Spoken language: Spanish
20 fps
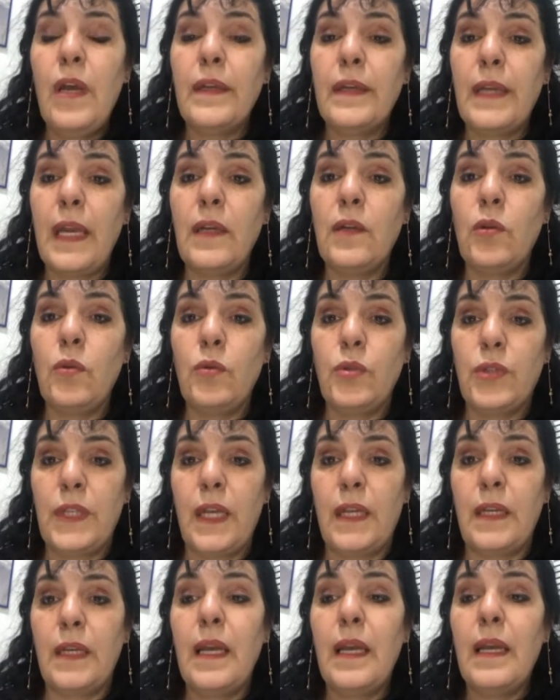que
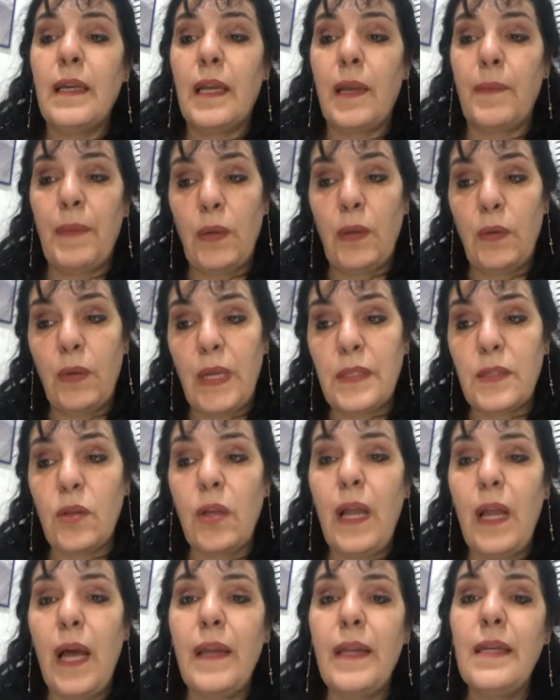incluyen quemaduras
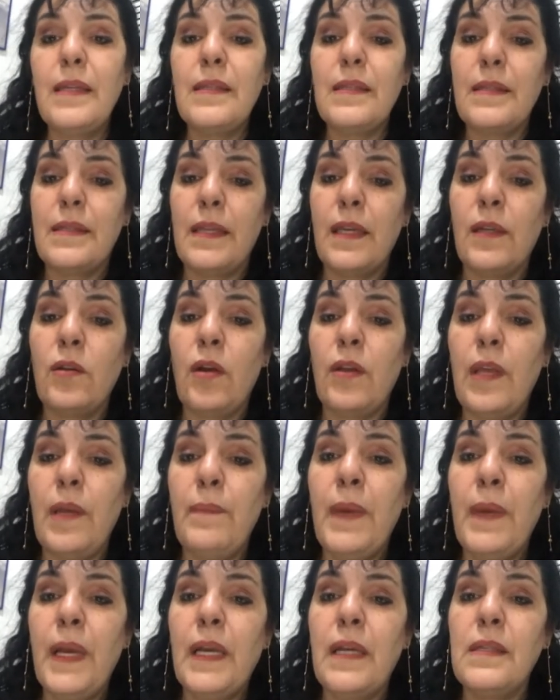solares, signos de
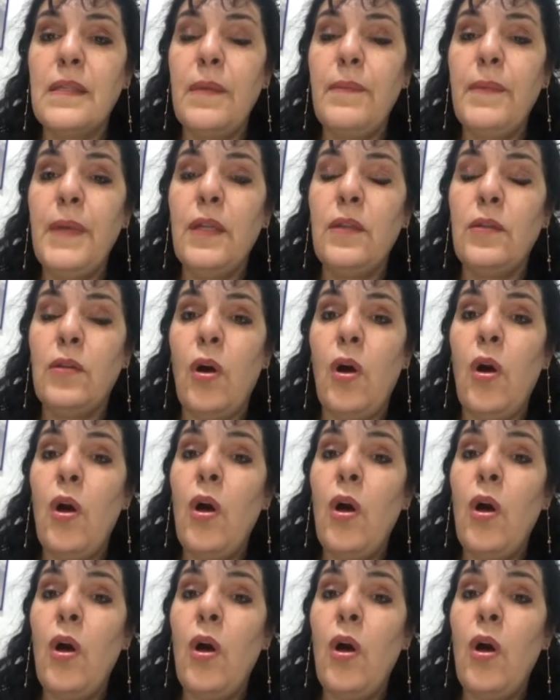envejecimiento